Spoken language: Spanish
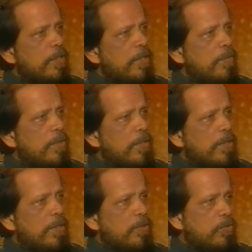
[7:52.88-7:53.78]
encima,
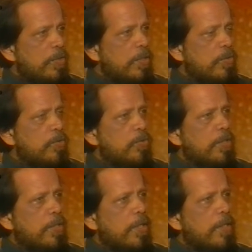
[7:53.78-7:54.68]
la
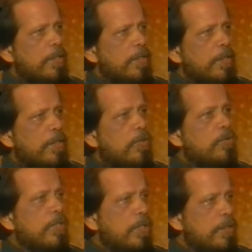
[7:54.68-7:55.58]
sociedad,
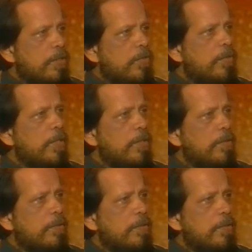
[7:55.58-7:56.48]
los
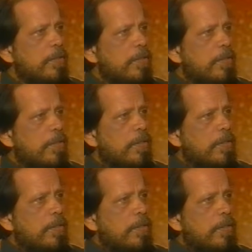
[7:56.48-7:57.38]
condicionamientos. Lo que nos
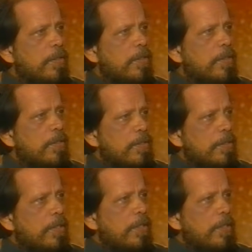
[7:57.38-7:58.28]
sirve.
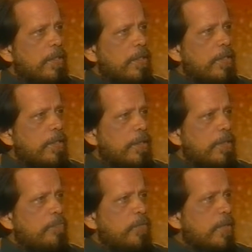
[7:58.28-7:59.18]
Sí, hay que ir
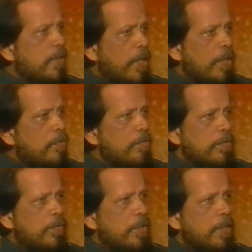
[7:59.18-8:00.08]
ah,
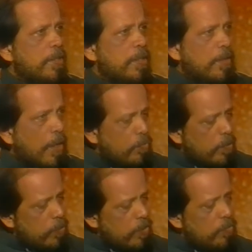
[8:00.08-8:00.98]
meditando y la alma